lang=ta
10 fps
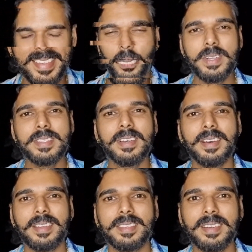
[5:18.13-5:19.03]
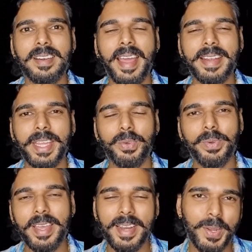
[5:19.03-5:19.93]
டுவர்ட்ஸ் த தேர்ட் ஆக்ட்
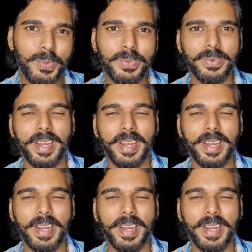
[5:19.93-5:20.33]
இவங்க எல்லாரும்